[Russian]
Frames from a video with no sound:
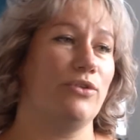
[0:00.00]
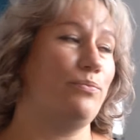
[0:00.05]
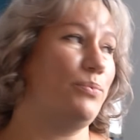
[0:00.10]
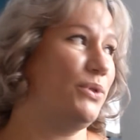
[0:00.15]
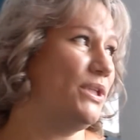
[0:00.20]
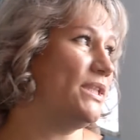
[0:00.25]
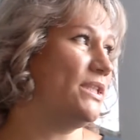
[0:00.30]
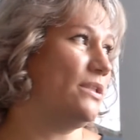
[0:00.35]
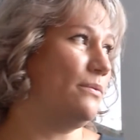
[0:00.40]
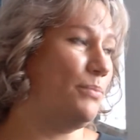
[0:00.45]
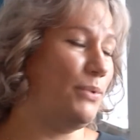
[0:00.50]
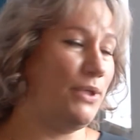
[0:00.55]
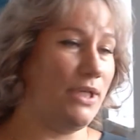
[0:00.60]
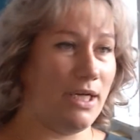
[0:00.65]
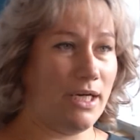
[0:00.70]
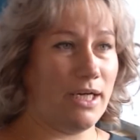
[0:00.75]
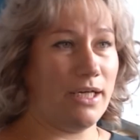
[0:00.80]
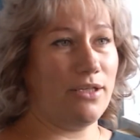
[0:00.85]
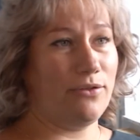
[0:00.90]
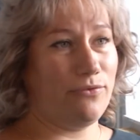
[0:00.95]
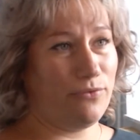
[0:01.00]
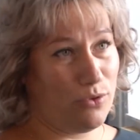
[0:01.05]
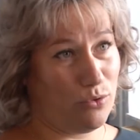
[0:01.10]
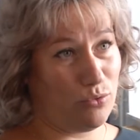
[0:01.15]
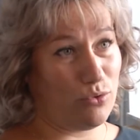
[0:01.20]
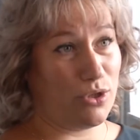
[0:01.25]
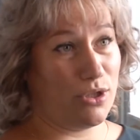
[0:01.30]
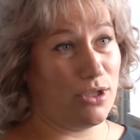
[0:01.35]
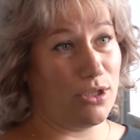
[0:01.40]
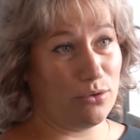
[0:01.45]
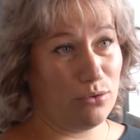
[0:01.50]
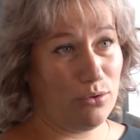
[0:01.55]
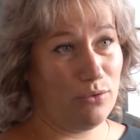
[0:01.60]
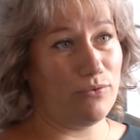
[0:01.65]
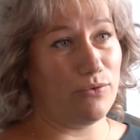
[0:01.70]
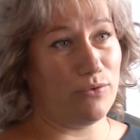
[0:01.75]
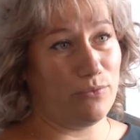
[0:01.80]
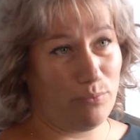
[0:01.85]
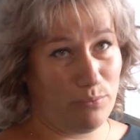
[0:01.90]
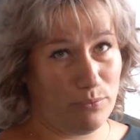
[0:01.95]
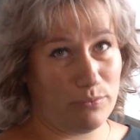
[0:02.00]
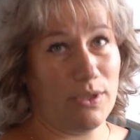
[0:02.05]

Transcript: в принципе, А и В уже готовы,